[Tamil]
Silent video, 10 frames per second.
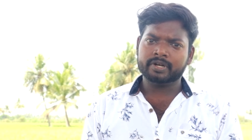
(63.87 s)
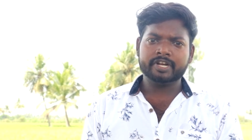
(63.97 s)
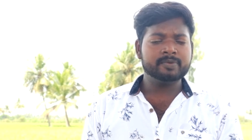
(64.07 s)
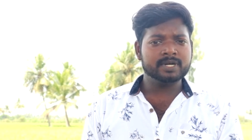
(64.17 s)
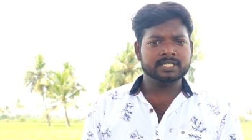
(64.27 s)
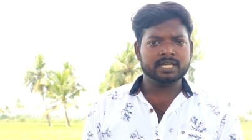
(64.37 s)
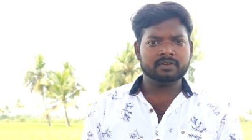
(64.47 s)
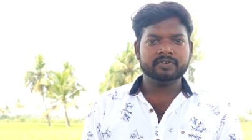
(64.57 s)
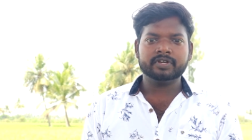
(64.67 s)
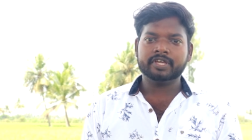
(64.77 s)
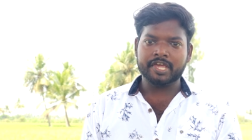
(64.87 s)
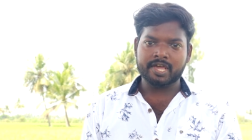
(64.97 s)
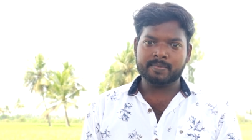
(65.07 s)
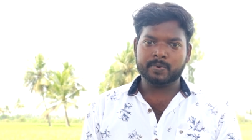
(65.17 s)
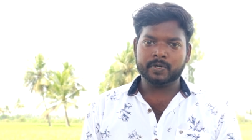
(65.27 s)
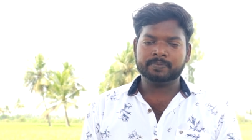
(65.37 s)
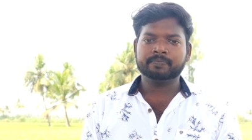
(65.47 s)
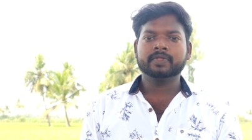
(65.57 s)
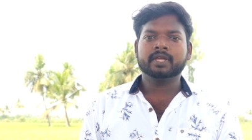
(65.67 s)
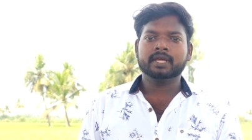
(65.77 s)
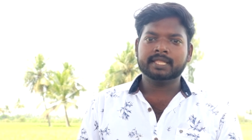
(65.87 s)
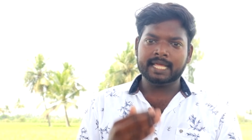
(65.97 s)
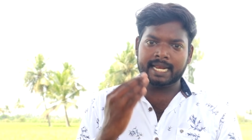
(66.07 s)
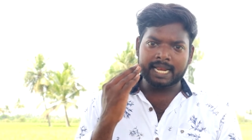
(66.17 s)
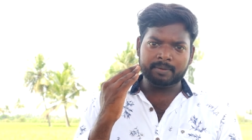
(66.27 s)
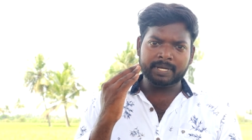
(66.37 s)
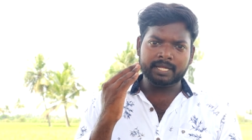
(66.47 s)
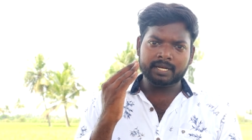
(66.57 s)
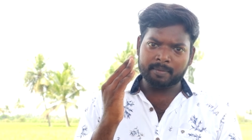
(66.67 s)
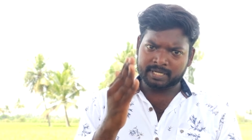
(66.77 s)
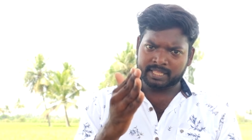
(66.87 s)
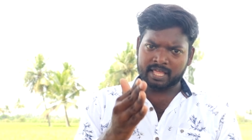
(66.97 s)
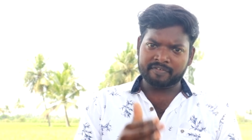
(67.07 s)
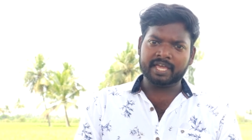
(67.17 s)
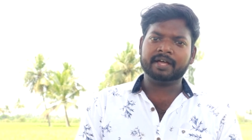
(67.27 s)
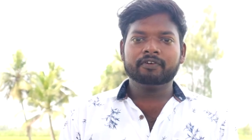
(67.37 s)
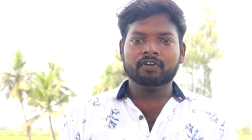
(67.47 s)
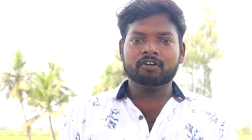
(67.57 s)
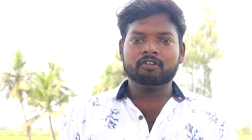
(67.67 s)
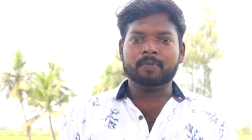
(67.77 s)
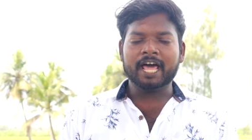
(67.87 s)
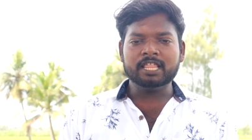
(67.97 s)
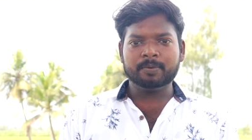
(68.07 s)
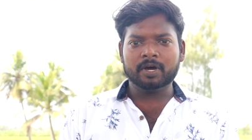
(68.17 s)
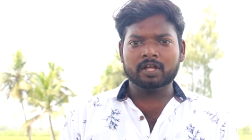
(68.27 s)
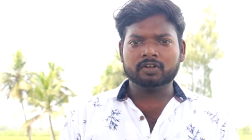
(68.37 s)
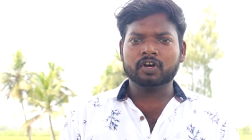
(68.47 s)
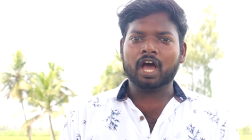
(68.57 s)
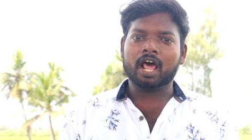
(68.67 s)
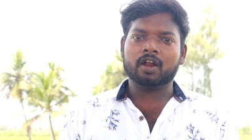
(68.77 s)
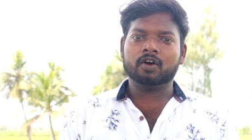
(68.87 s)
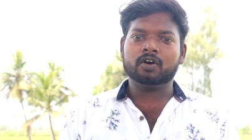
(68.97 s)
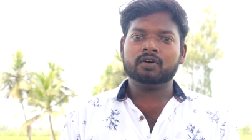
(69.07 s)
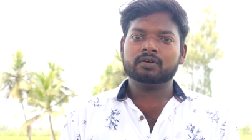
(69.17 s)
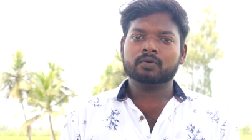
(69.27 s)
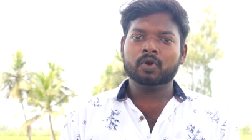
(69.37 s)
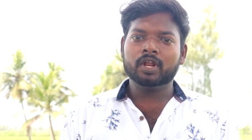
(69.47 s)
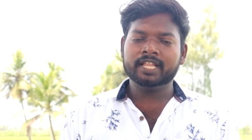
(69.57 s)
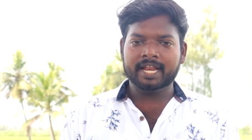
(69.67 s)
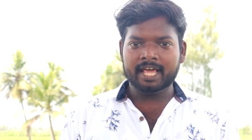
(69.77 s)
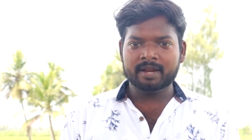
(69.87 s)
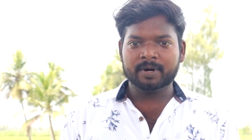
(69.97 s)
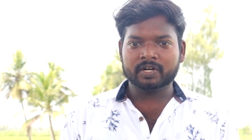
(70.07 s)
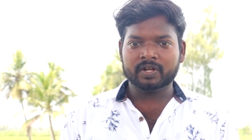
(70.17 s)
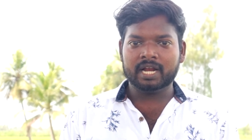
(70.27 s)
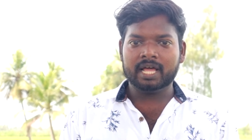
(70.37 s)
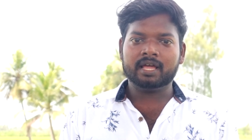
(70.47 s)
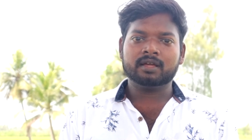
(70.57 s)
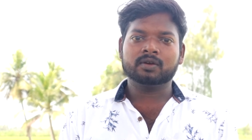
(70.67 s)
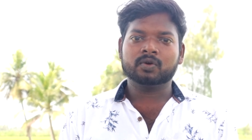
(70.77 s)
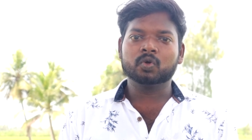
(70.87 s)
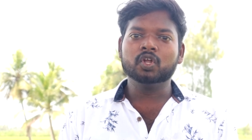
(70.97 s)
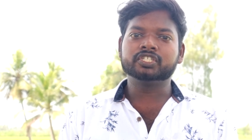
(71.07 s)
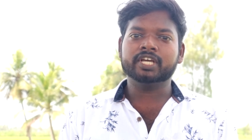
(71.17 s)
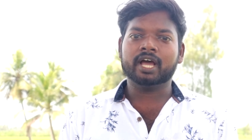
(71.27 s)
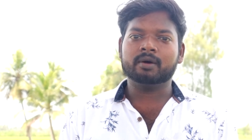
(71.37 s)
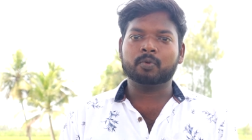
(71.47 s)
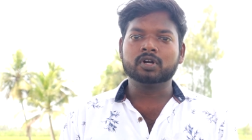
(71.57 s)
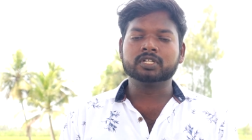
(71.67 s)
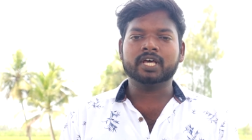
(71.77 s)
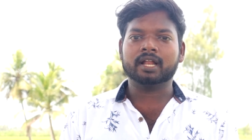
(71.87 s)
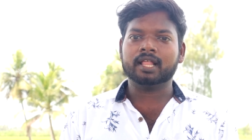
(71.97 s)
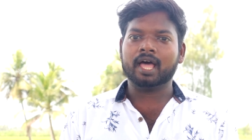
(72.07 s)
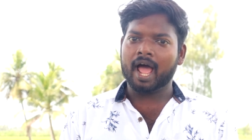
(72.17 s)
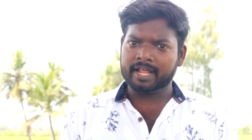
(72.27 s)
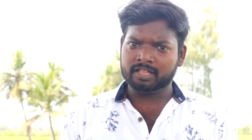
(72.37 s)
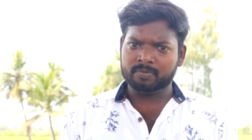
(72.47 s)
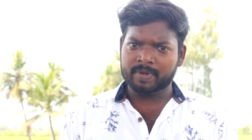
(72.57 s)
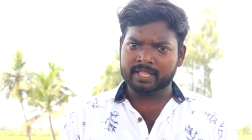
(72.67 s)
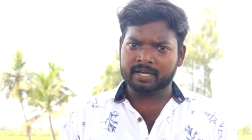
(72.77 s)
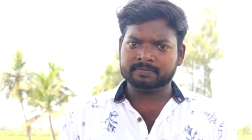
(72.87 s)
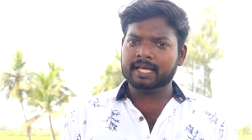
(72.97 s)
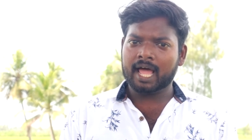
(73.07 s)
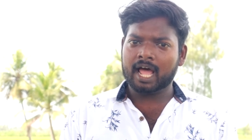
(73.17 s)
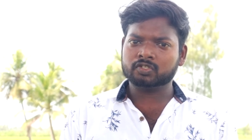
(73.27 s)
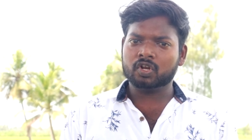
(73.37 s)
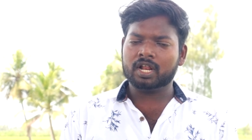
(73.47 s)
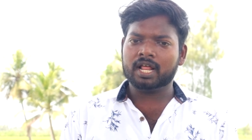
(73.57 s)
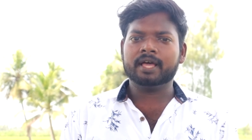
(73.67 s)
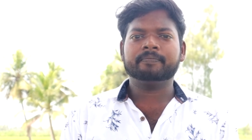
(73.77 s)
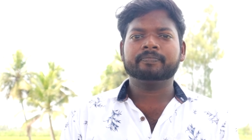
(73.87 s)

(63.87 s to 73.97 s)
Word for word: ட்ரீட்மெண்ட் செலவு எங்கே போயிடும் இந்த நிலைமை நமக்கு தேவையா இவ்வளவு பாதிப்புகளுக்கும் காரணம் குளிர்ந்த நீர் மட்டும் இல்லை குளிர்ச்சியான பொருள் சார்ந்த அனைத்துமே தான் இதை நான் சொல்லலை